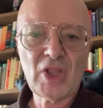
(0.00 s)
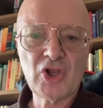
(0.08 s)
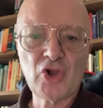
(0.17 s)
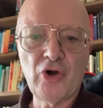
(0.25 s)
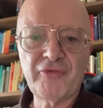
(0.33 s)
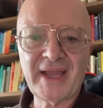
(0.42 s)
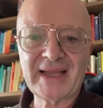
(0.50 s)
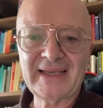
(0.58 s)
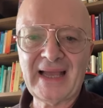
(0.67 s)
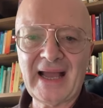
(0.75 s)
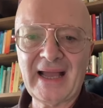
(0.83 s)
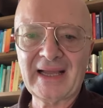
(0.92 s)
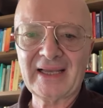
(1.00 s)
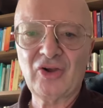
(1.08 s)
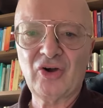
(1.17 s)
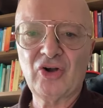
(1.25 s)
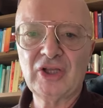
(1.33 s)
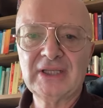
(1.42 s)

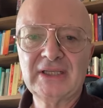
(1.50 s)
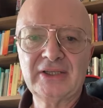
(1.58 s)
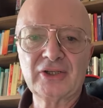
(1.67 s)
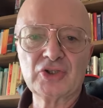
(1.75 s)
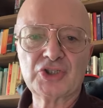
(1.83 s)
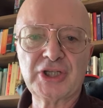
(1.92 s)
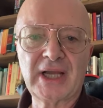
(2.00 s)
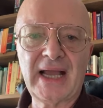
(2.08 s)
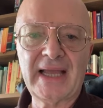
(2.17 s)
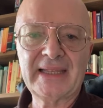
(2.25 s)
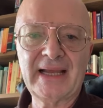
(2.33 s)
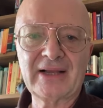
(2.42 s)
governarlo riuscirai